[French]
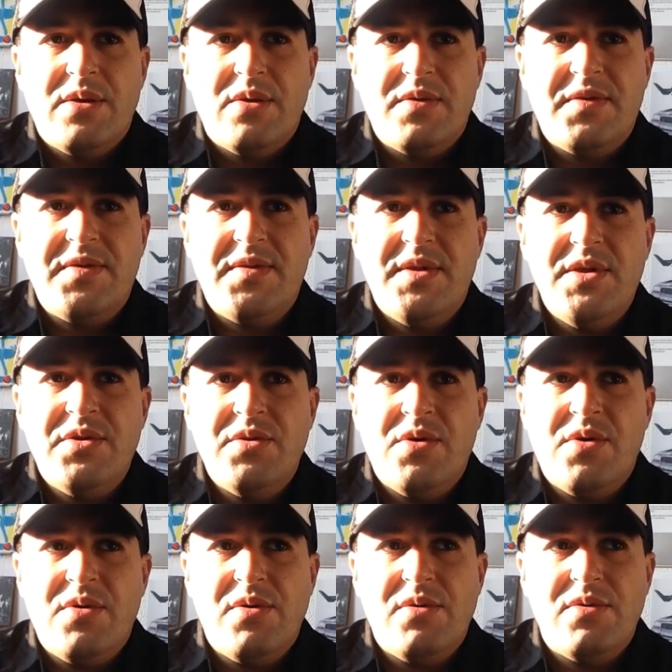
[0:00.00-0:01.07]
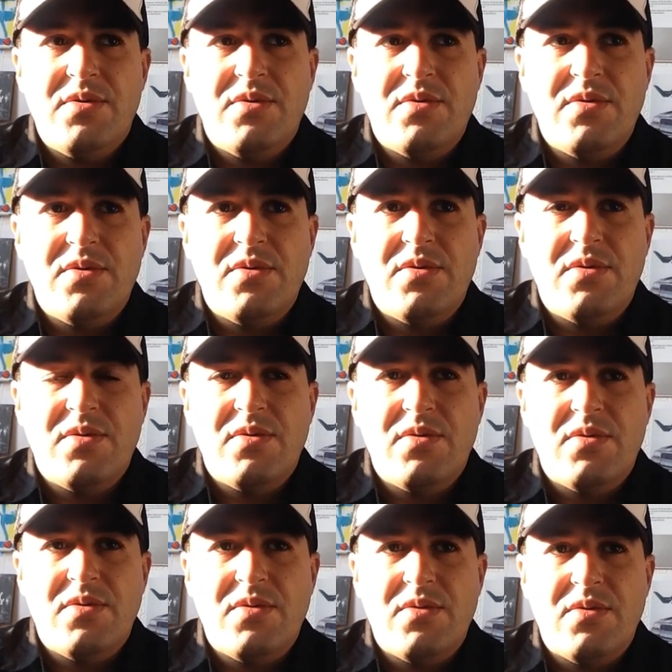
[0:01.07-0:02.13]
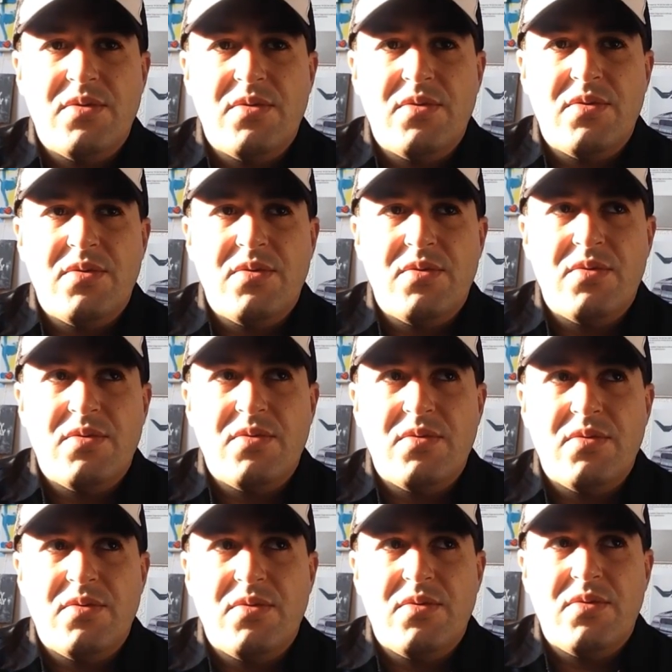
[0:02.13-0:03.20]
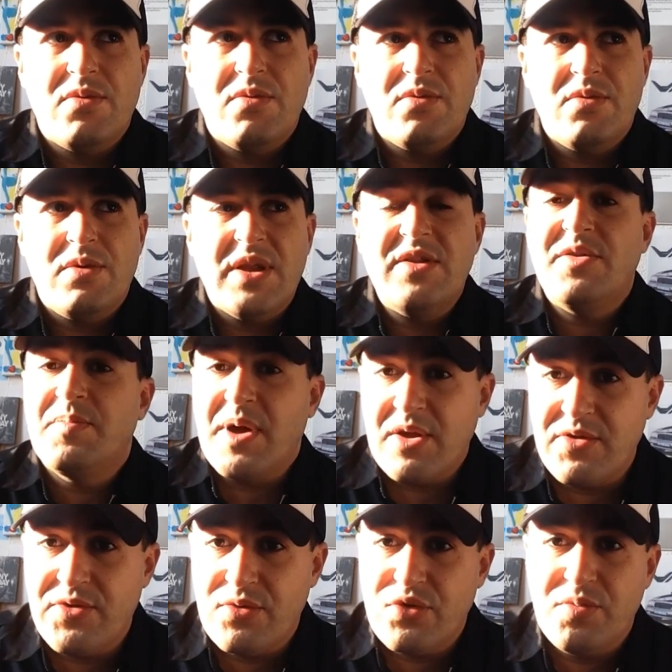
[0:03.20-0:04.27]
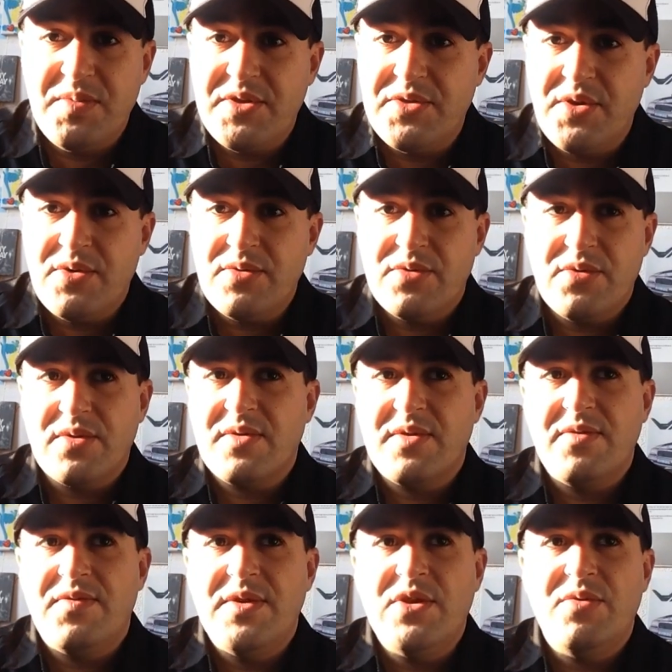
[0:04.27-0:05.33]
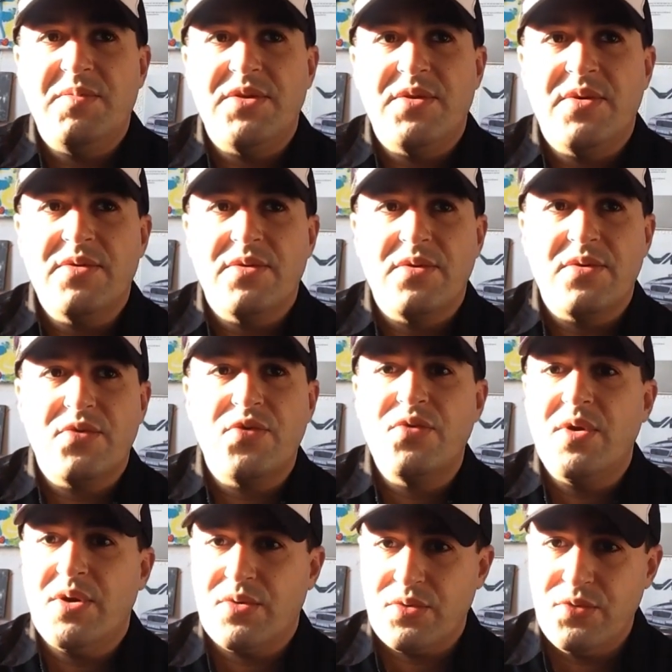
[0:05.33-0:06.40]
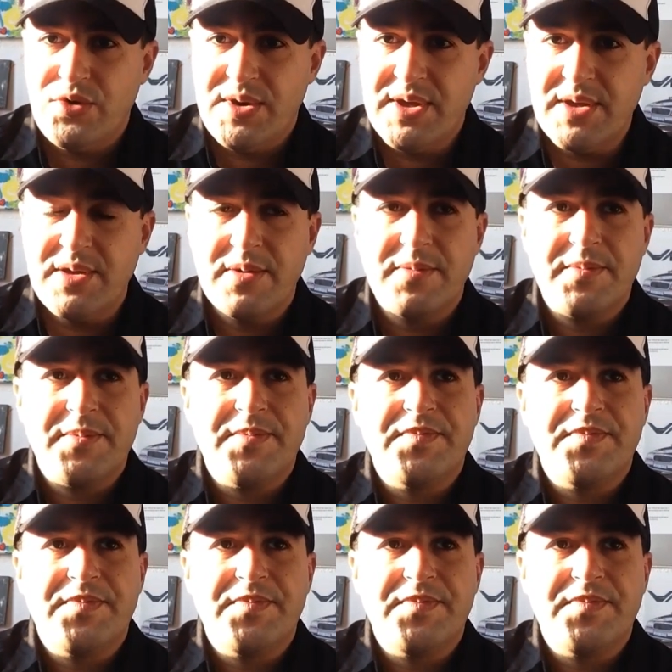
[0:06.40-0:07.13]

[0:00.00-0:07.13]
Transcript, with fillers: Euh, sinon, la disparition du biton, donc c'est fini le biton, donc couleur unique.